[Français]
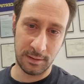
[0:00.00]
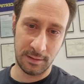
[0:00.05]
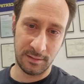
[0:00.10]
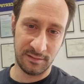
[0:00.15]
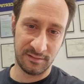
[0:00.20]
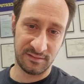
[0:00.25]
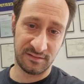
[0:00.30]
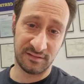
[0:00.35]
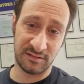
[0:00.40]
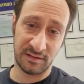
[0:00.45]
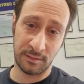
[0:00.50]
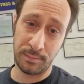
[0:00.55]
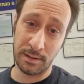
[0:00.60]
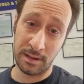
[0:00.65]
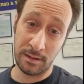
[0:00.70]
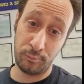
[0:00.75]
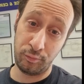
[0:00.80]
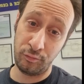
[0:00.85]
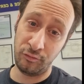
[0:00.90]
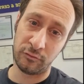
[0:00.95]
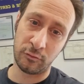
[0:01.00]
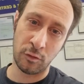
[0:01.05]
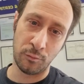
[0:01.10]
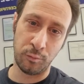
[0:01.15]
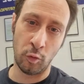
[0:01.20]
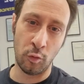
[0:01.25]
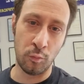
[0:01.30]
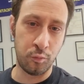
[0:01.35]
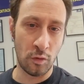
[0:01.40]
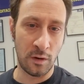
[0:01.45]
ça s'appelle plus que
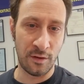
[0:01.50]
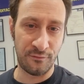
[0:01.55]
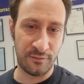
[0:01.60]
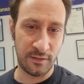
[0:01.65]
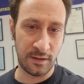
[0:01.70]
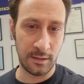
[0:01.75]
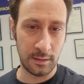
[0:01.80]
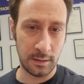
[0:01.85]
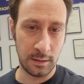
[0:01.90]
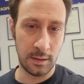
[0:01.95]
pro.fr,